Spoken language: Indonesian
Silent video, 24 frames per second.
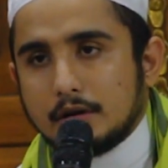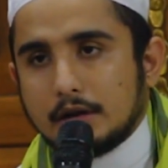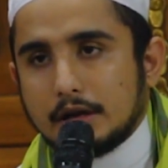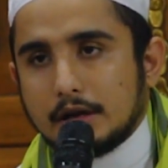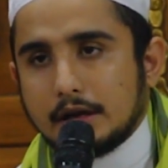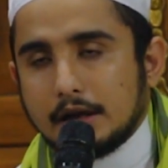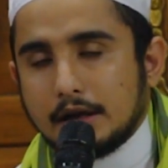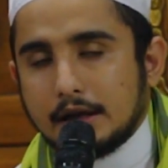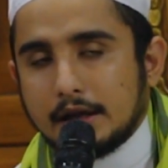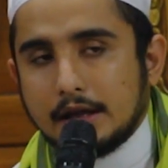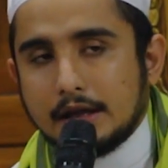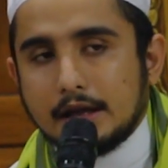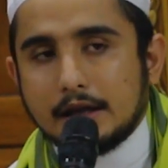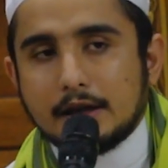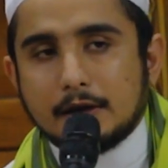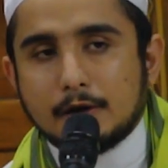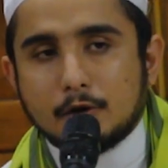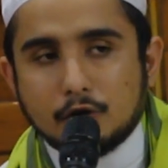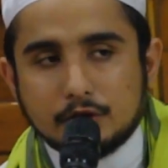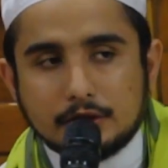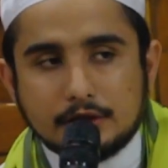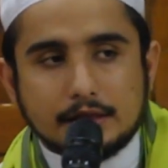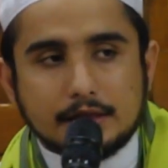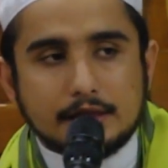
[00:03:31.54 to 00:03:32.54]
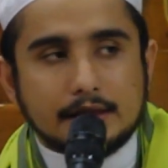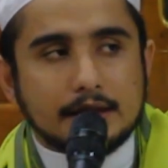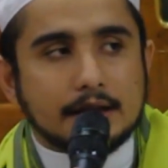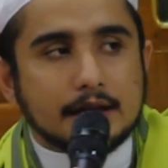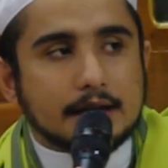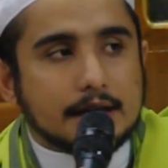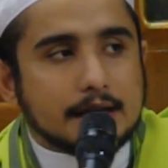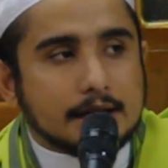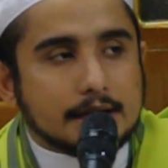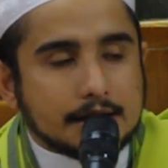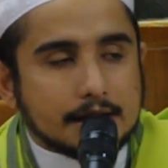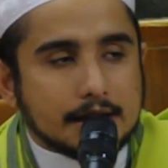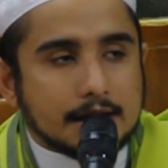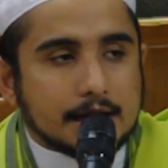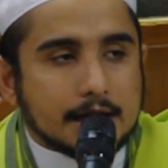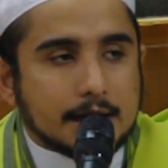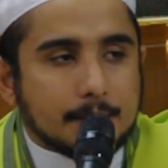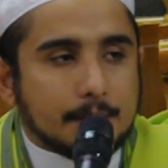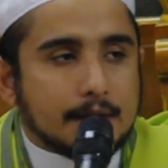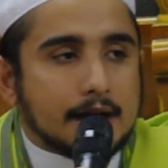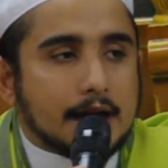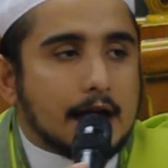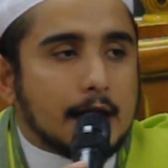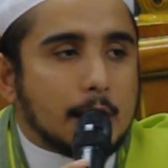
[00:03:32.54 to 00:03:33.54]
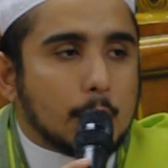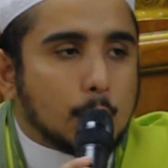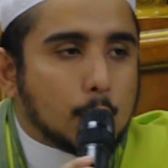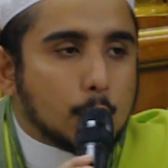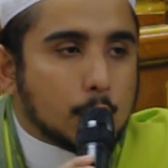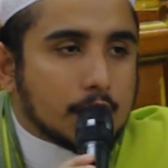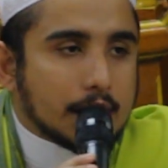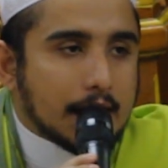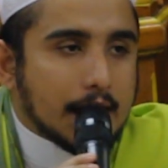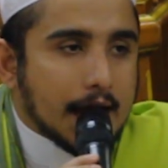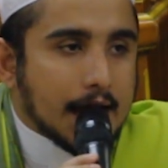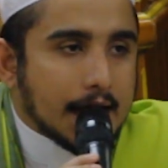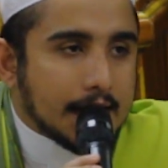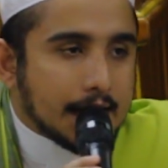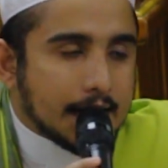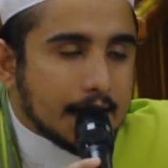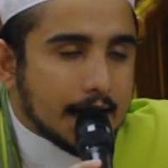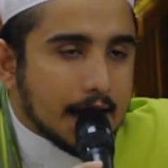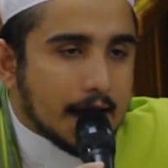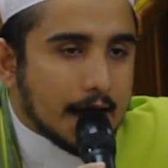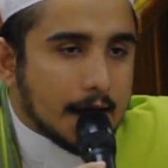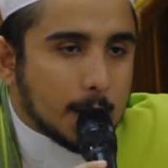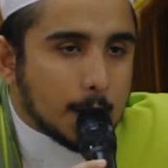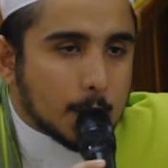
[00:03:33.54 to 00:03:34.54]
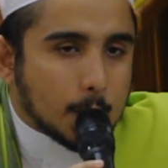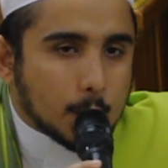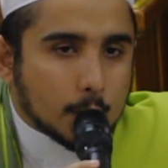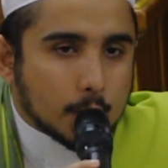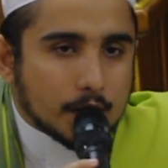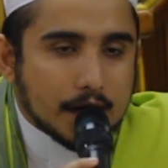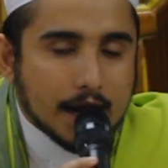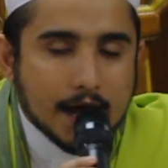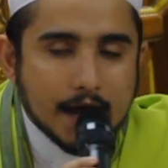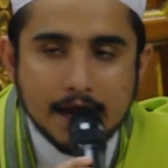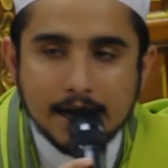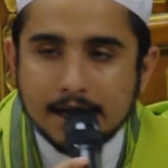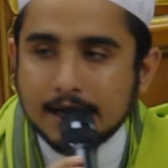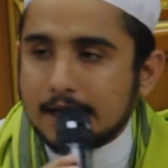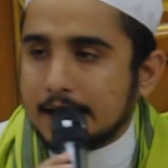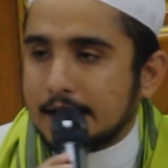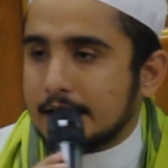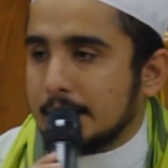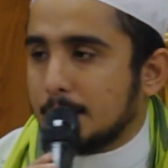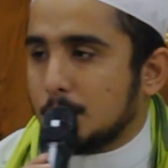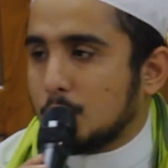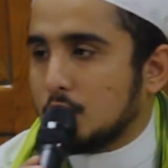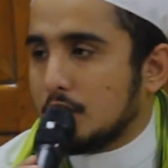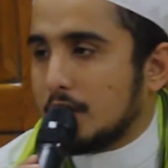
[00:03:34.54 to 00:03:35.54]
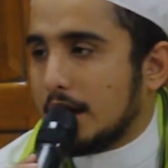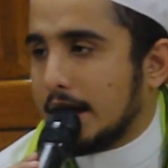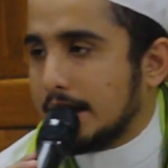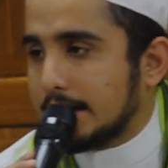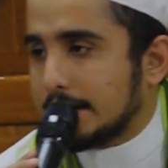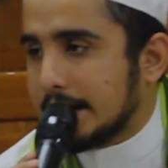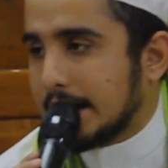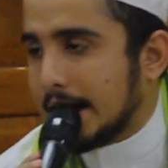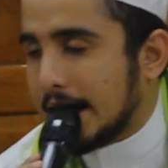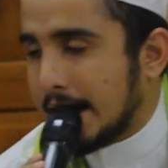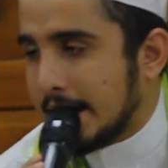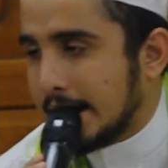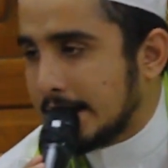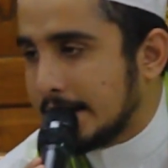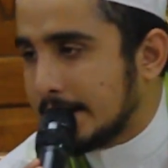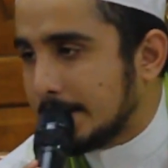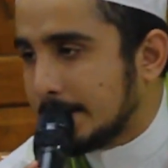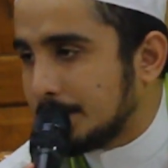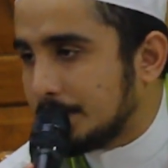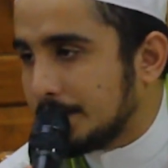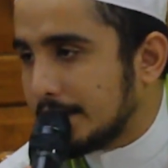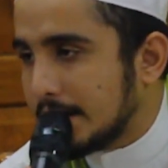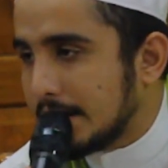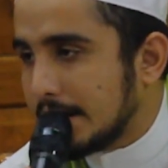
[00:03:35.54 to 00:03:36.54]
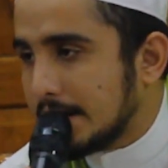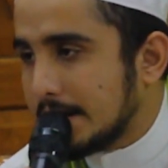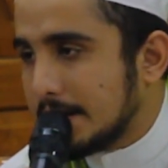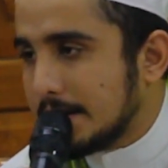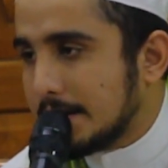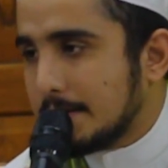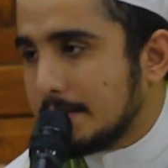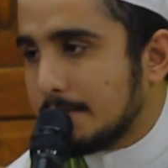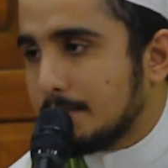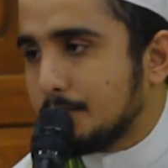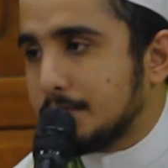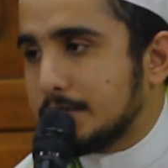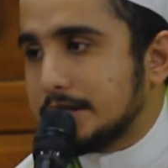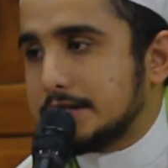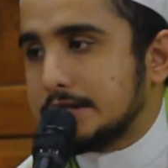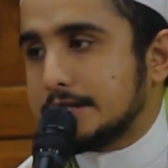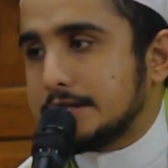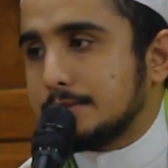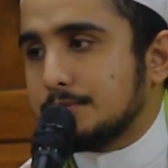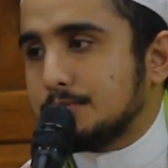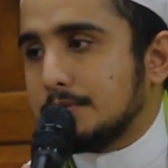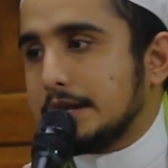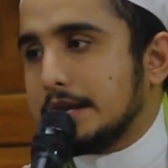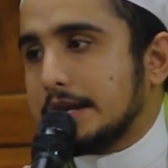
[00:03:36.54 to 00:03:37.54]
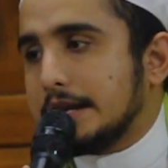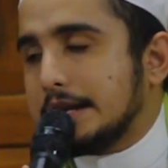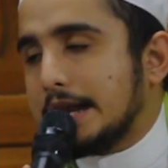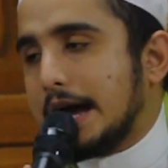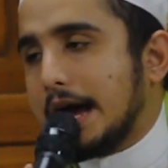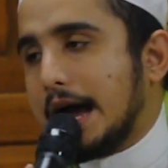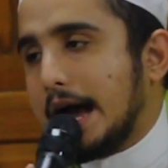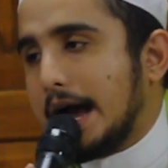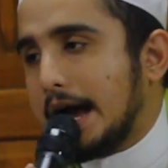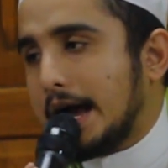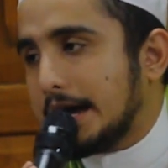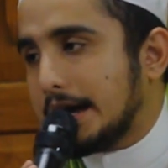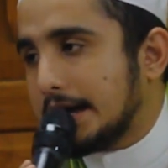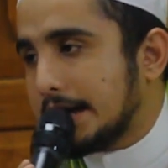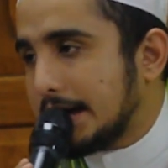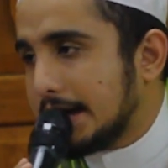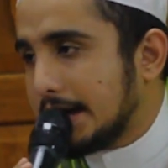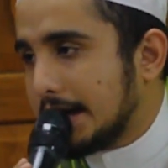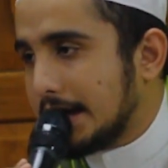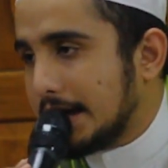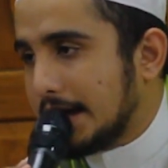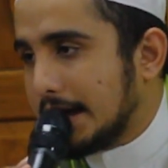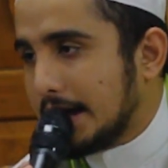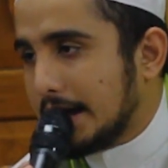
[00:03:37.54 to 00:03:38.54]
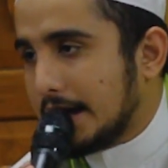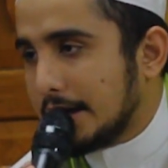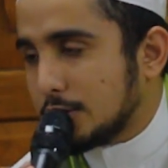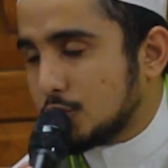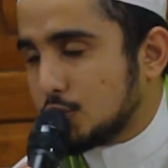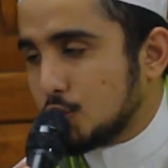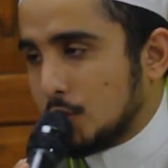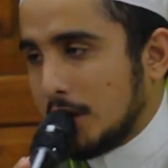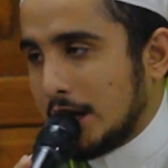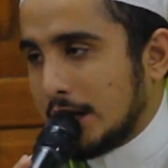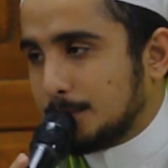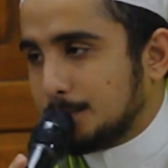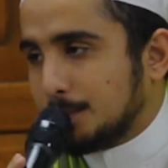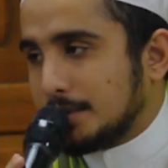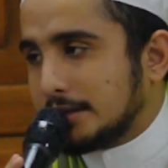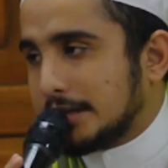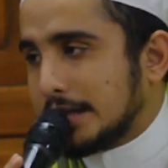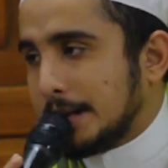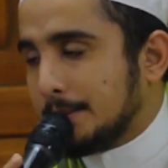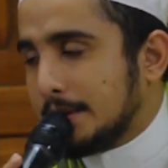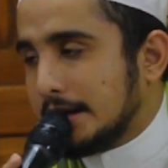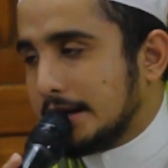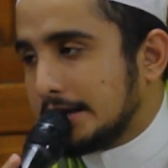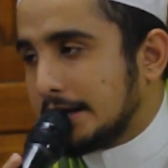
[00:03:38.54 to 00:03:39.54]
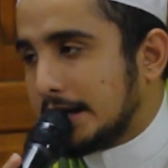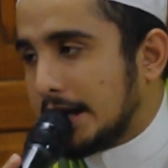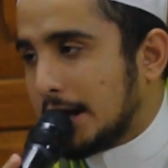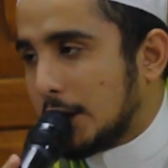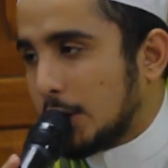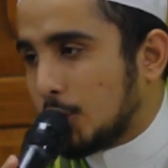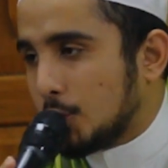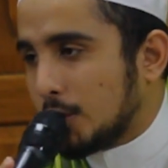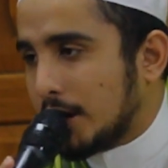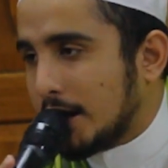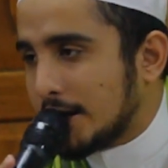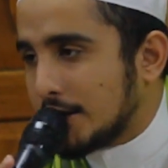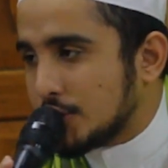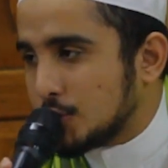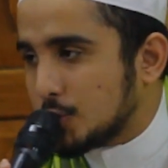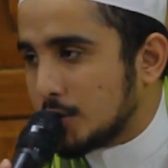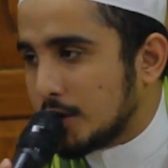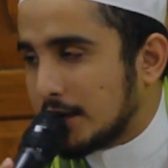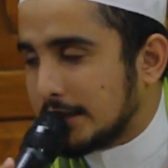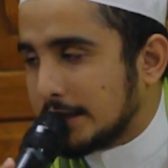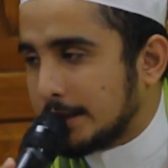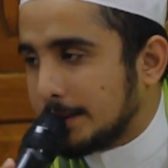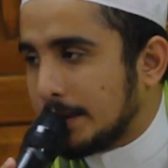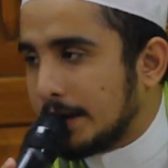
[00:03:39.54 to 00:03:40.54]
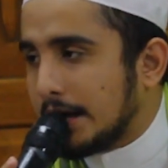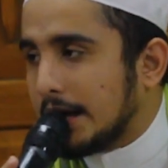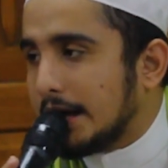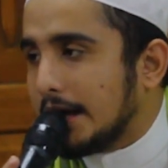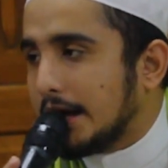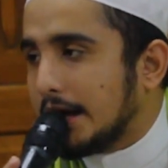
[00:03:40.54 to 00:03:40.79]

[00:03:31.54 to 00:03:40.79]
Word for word: ngikutnya kita kepada Al-Qur'an. Al-Qur'an dimulai dengan Bismillah. Surat pertama dari Al-Quran surat apa?